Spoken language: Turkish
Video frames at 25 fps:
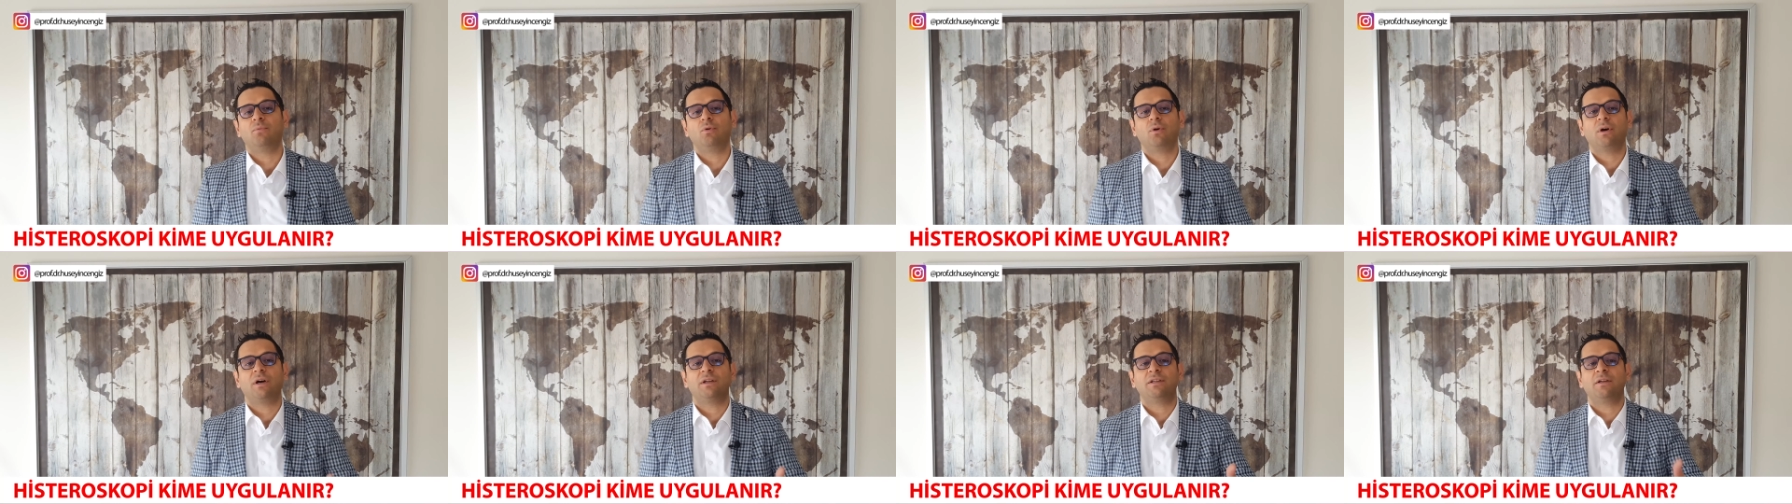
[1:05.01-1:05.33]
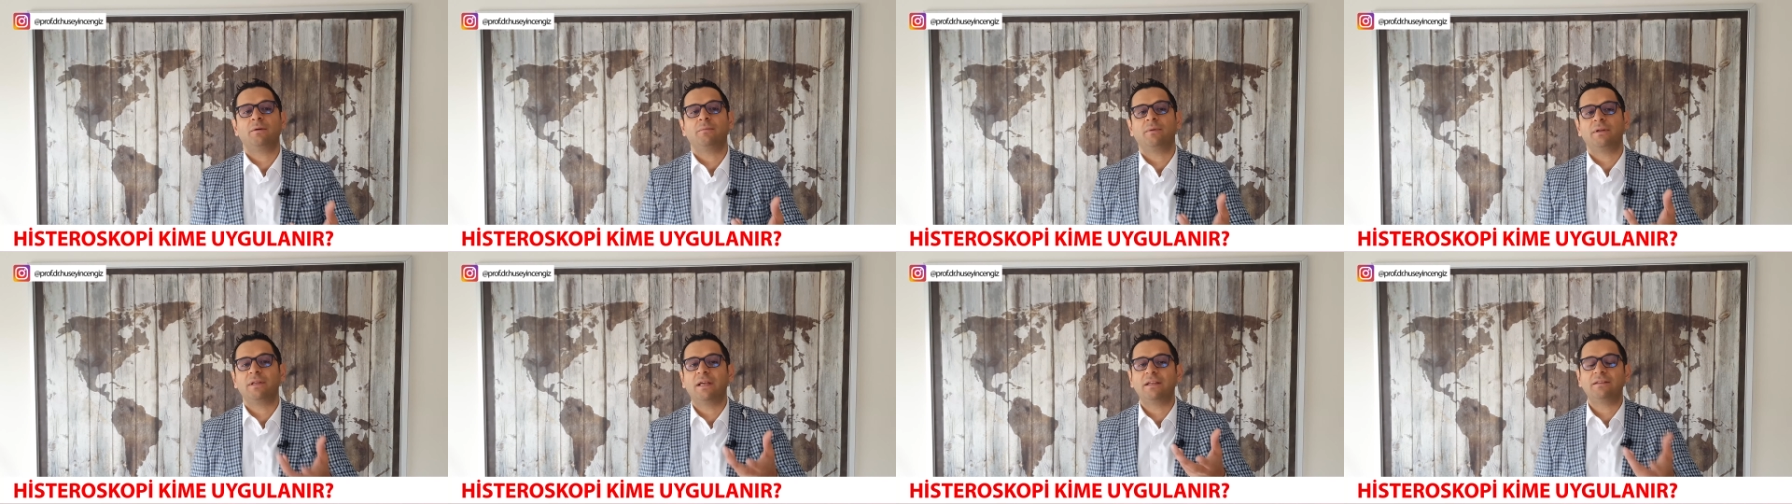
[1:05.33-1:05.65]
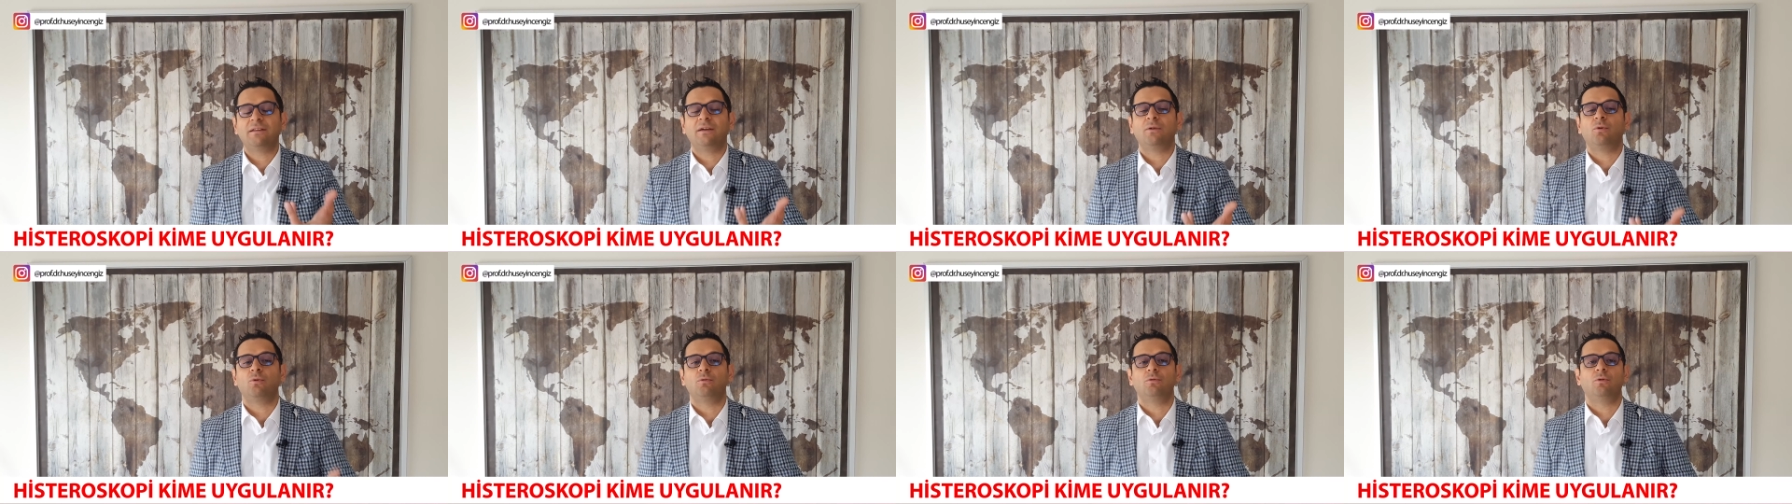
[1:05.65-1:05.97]
bu kanama
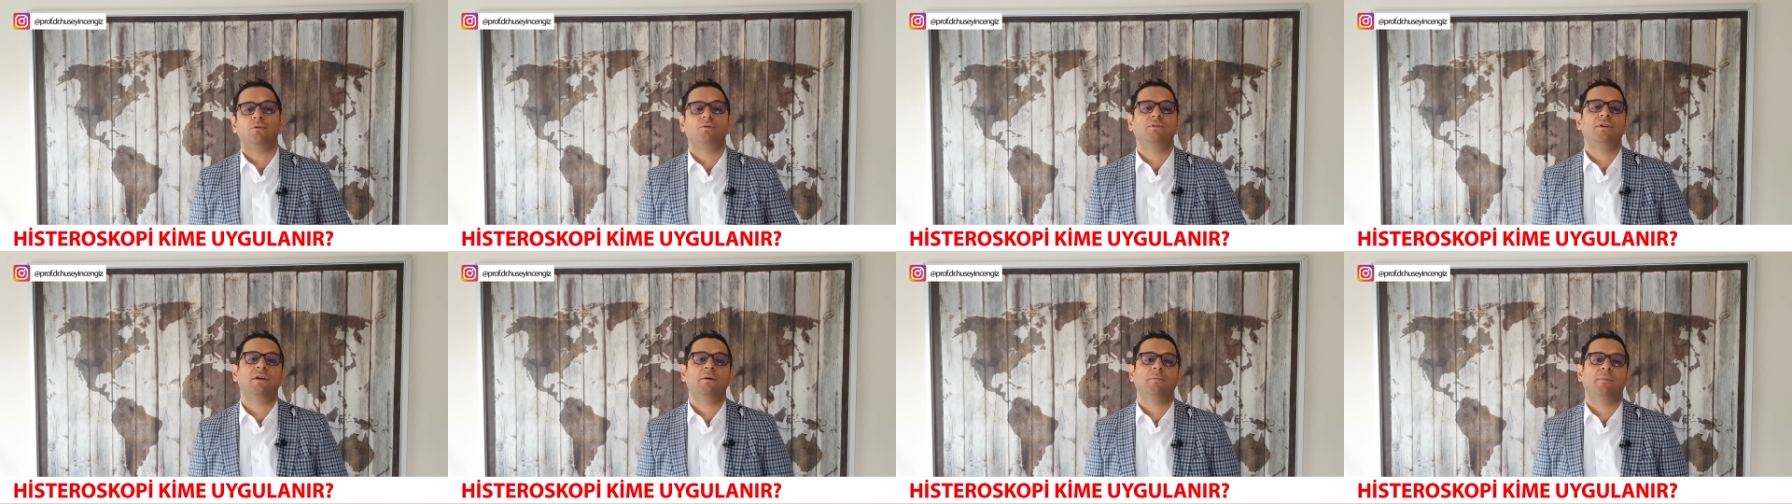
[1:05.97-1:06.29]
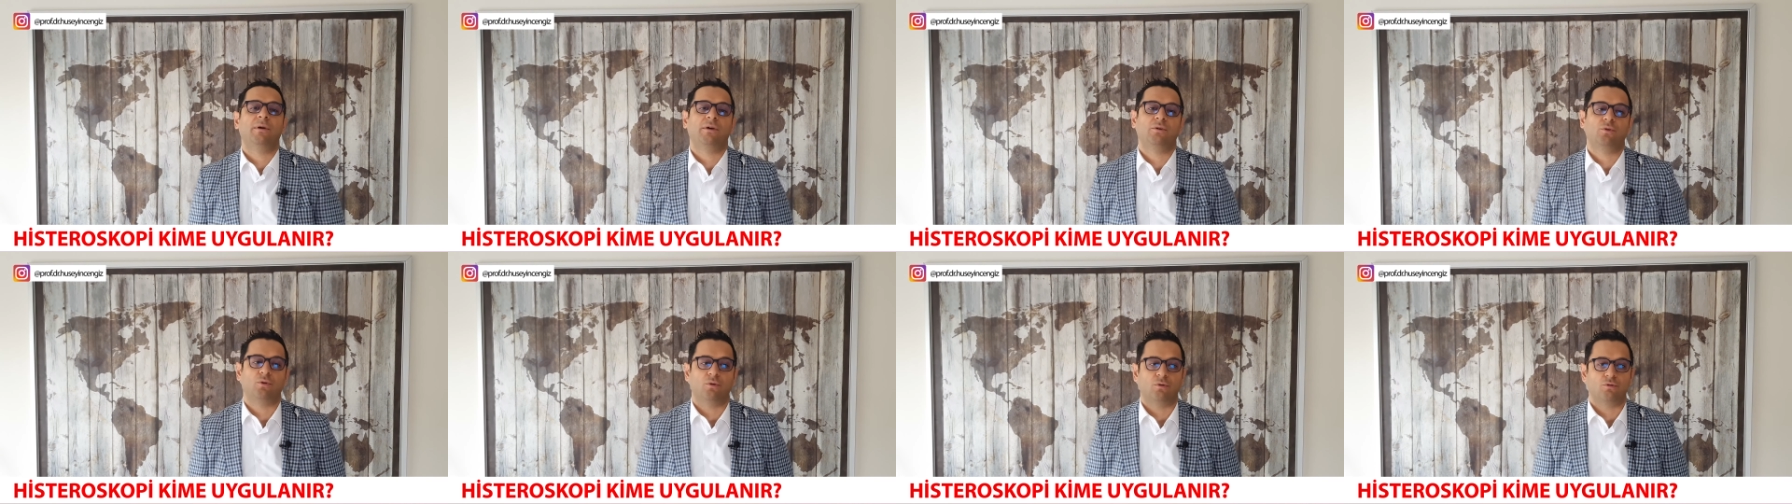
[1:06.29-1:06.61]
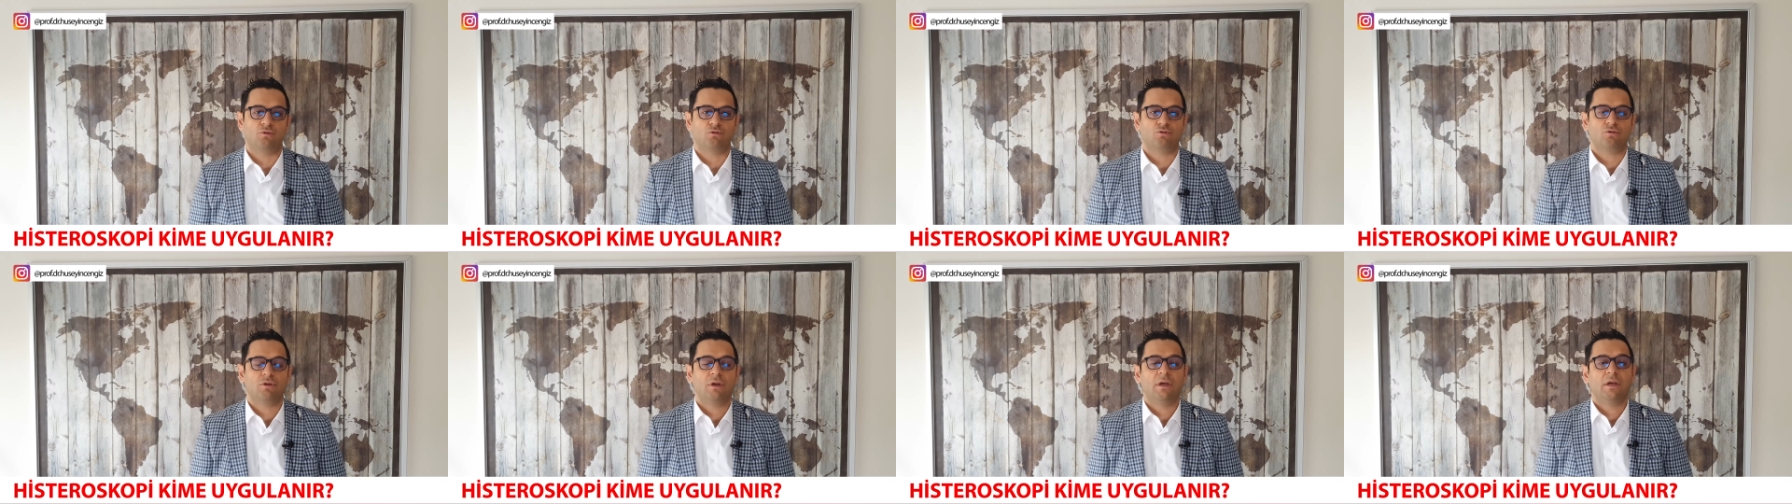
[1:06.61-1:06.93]
neden oluyor diye
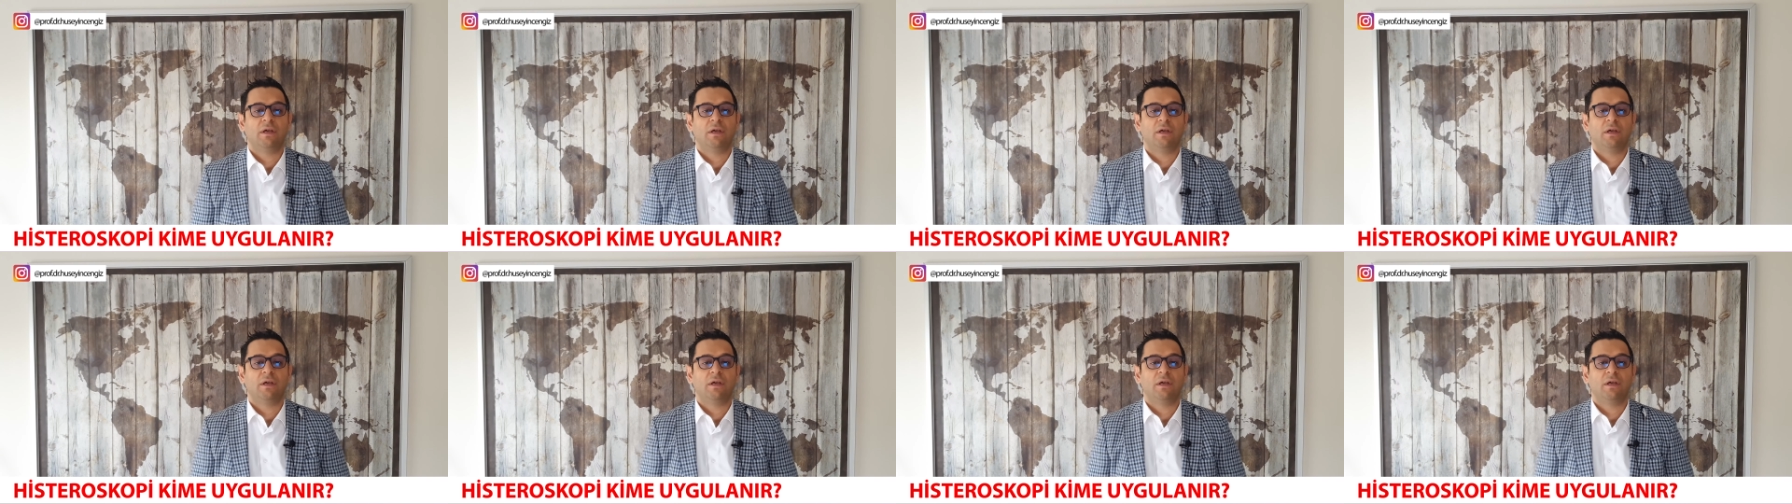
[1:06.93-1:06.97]
bakıyoruz.